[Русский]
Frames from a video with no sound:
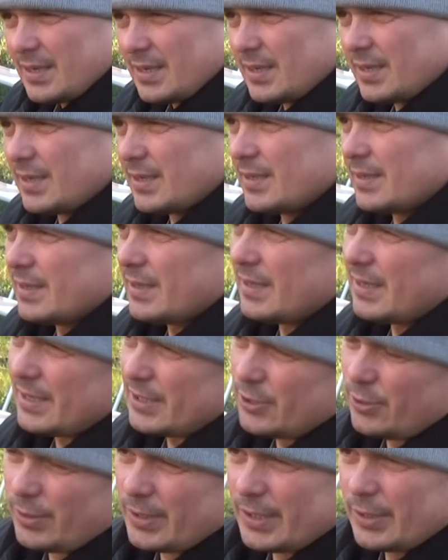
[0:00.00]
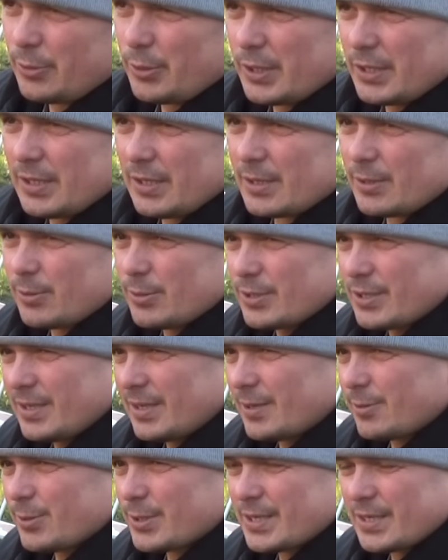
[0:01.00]
А, что такое хлороз?
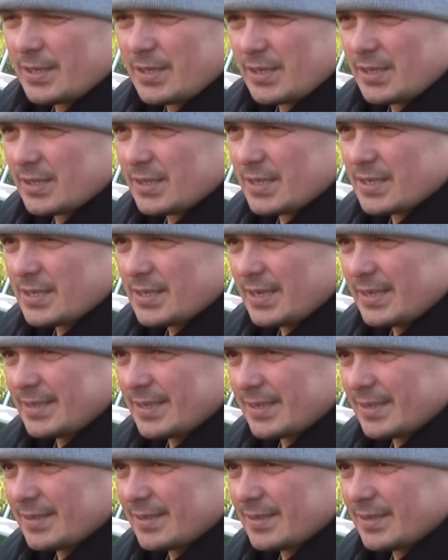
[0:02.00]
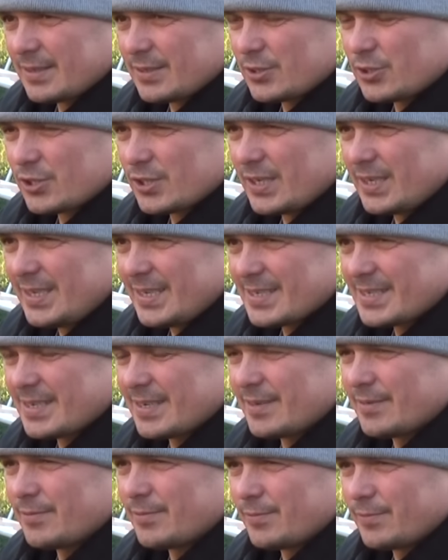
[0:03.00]
Хлороз – это недостаток э,
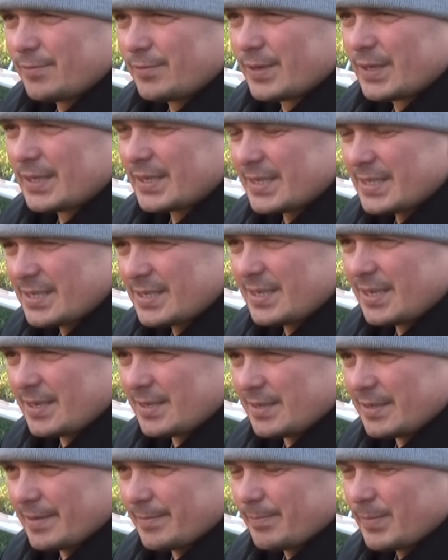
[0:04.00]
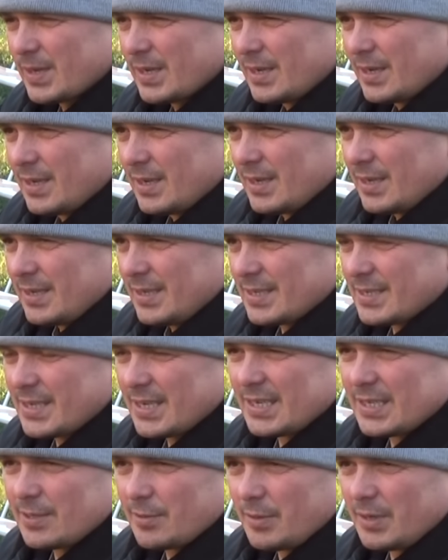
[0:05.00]
железа в растении.
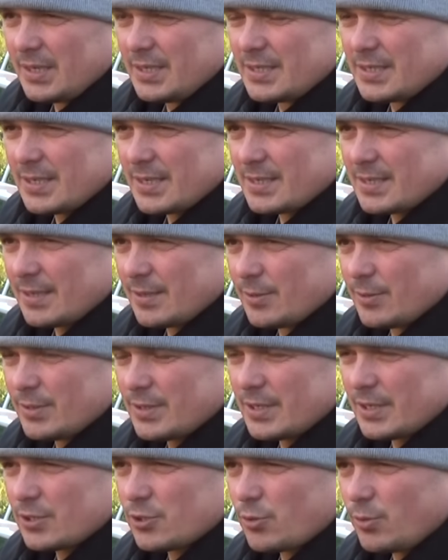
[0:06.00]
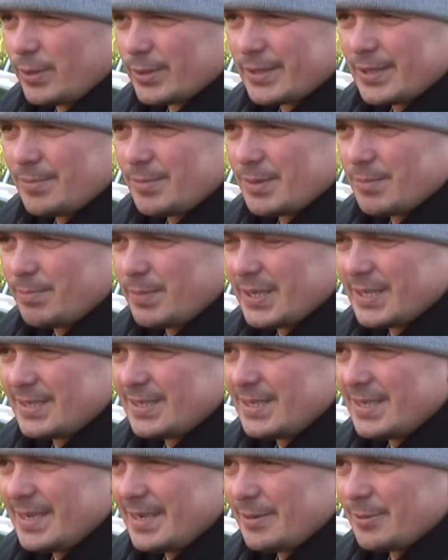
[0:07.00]
Из-за этого листья становятся желтыми,
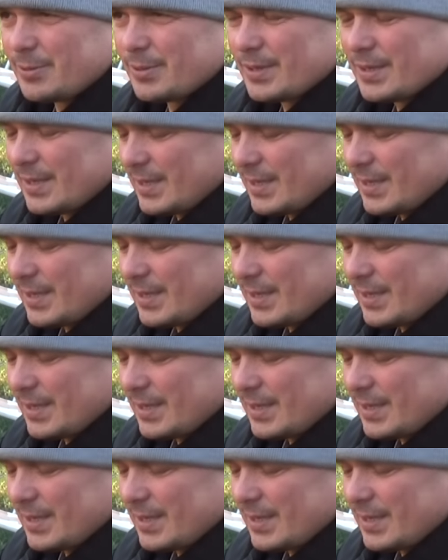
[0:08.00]
бледнеют.